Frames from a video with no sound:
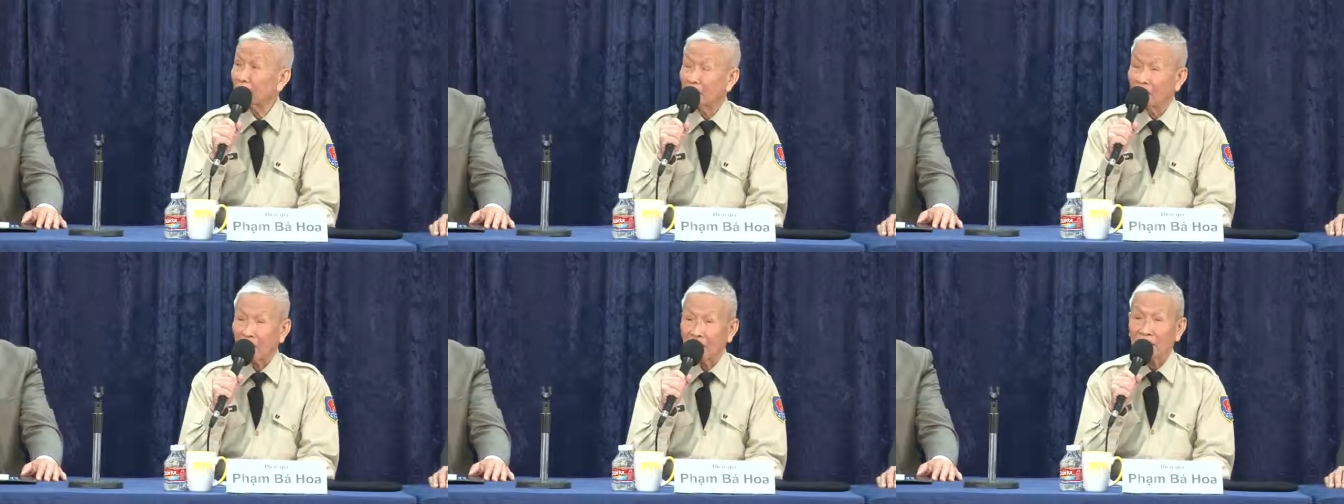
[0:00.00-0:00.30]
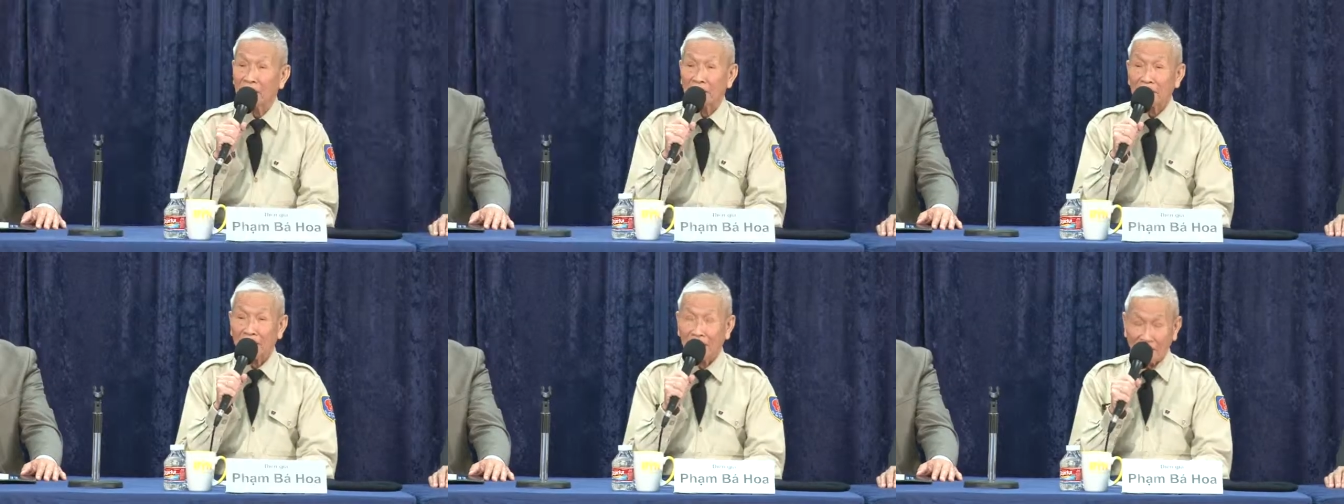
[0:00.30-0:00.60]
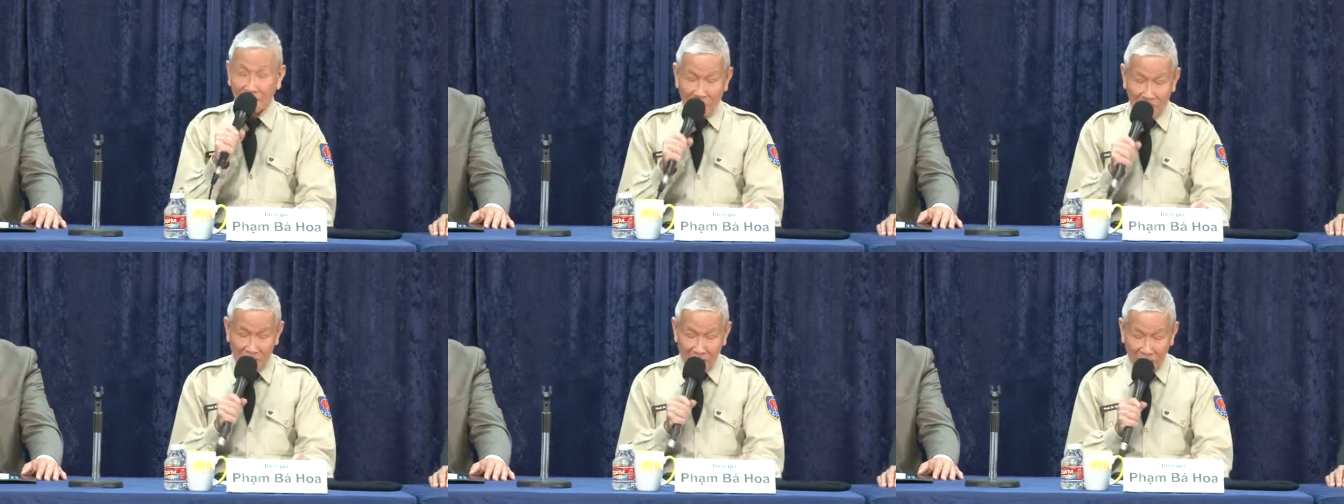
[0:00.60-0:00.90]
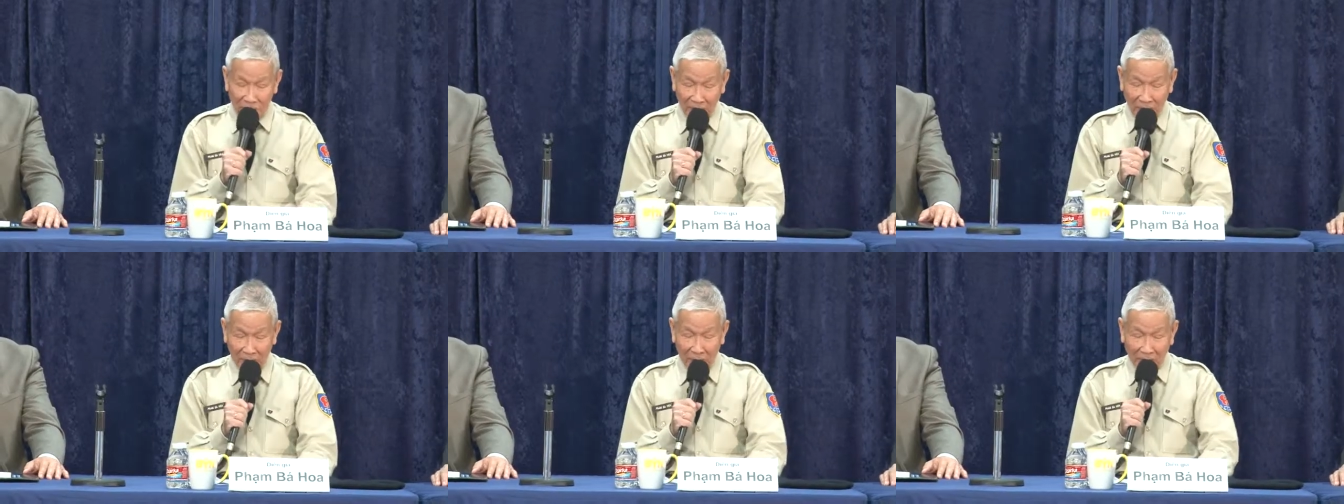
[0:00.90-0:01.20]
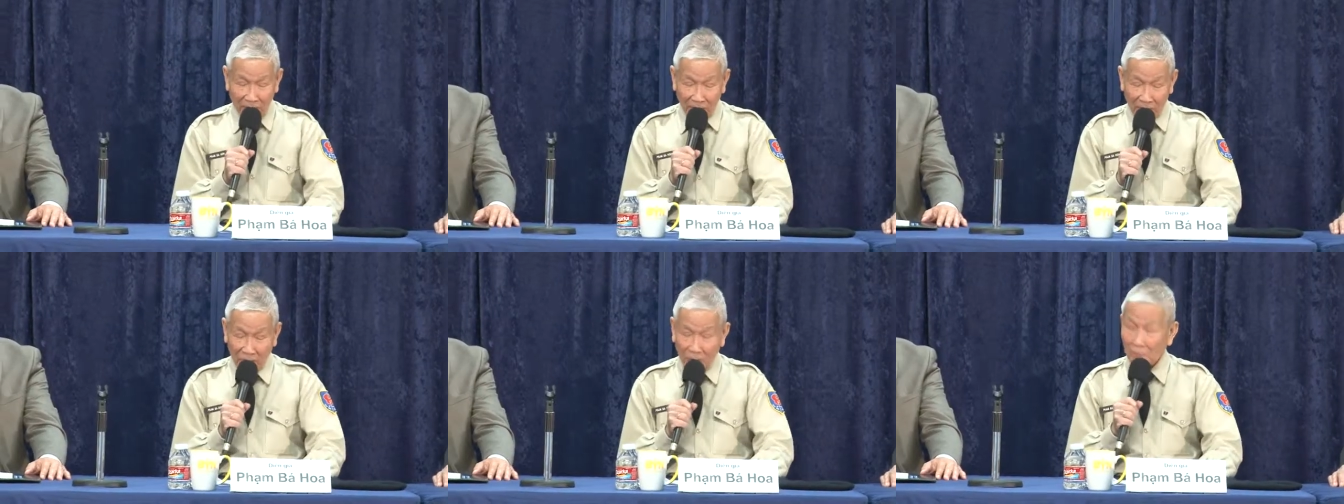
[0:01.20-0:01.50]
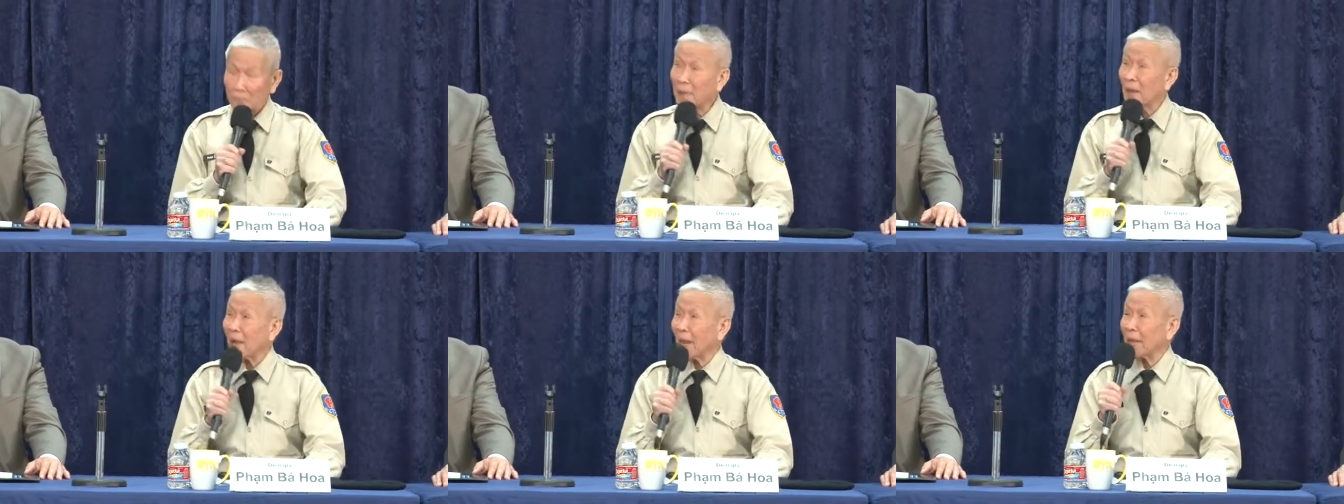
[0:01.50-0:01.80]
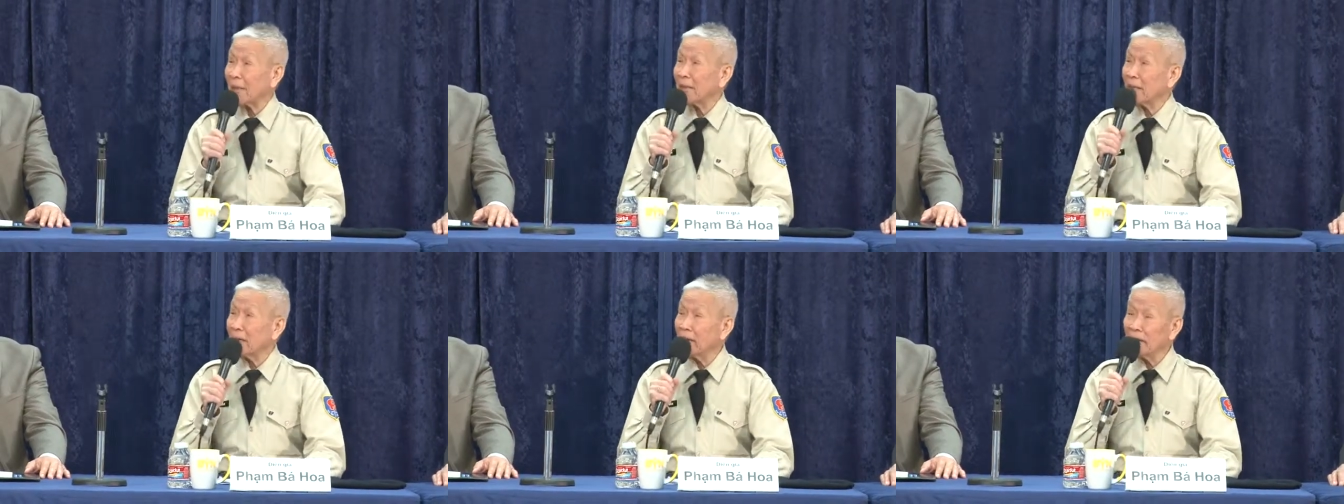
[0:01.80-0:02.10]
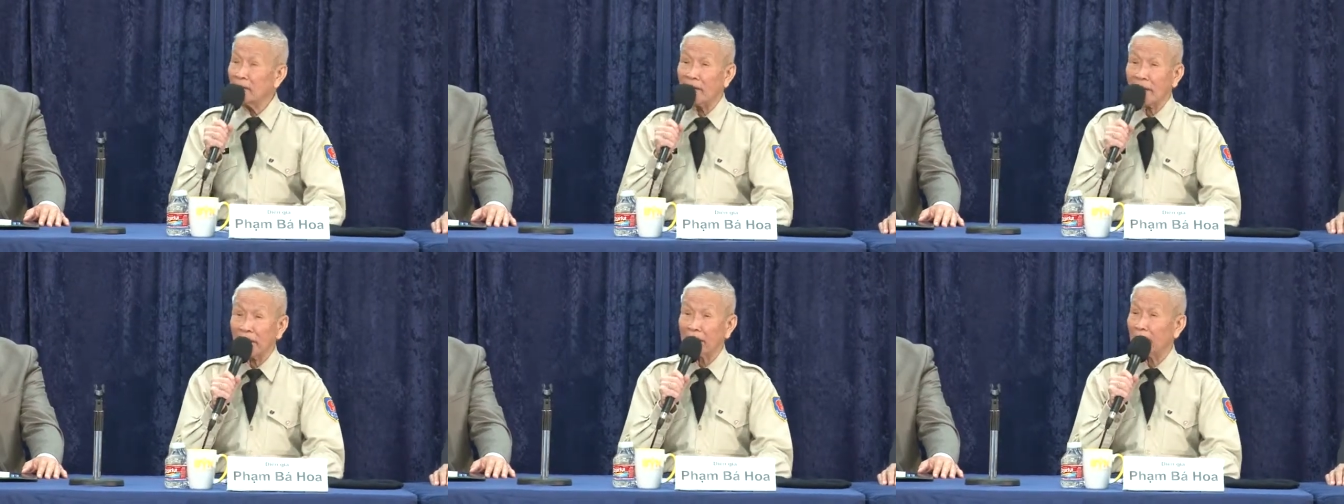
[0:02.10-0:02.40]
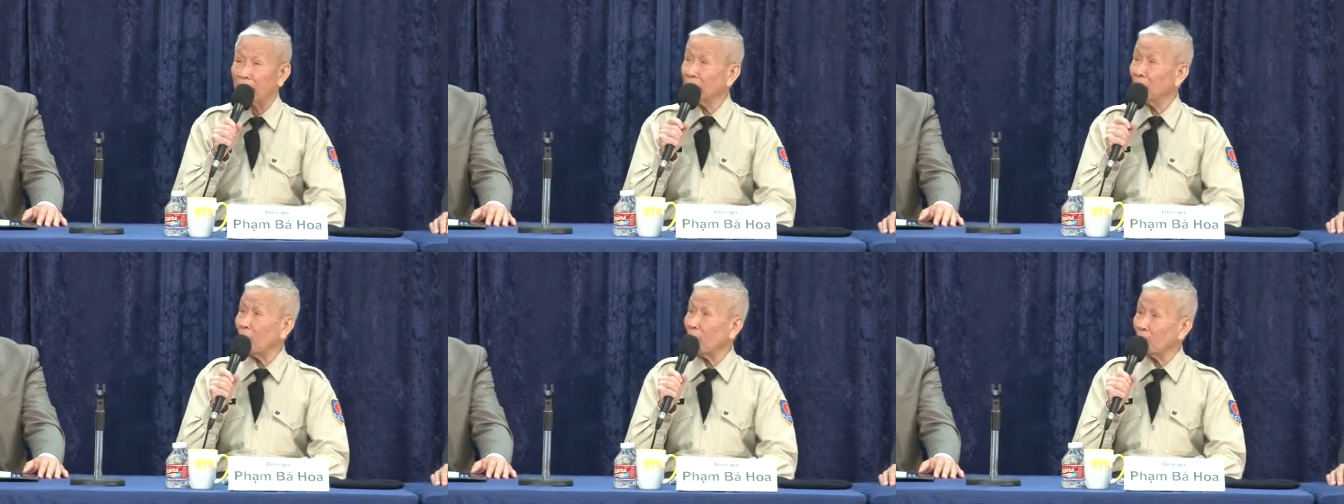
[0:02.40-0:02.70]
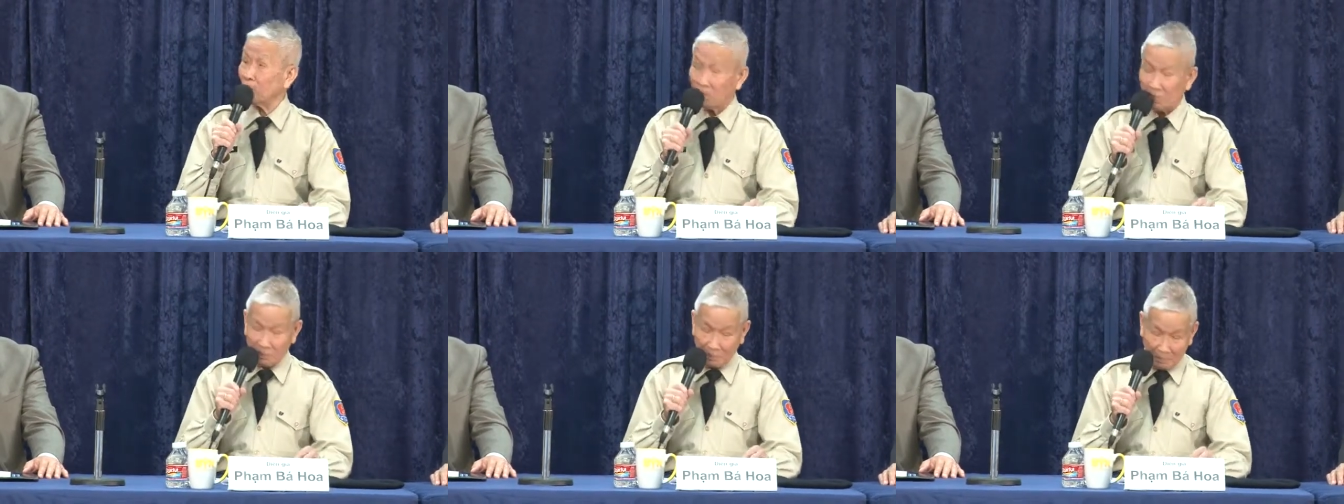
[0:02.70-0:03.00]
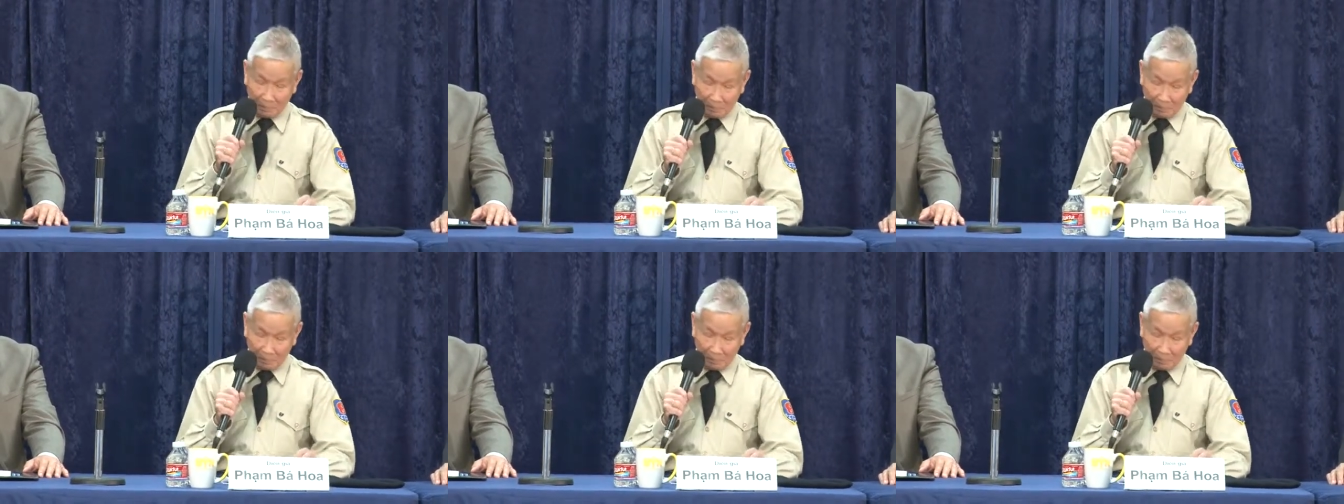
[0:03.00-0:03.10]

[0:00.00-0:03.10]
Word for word: Vâng, cái này tôi xin phép để gộp hai ý lại là một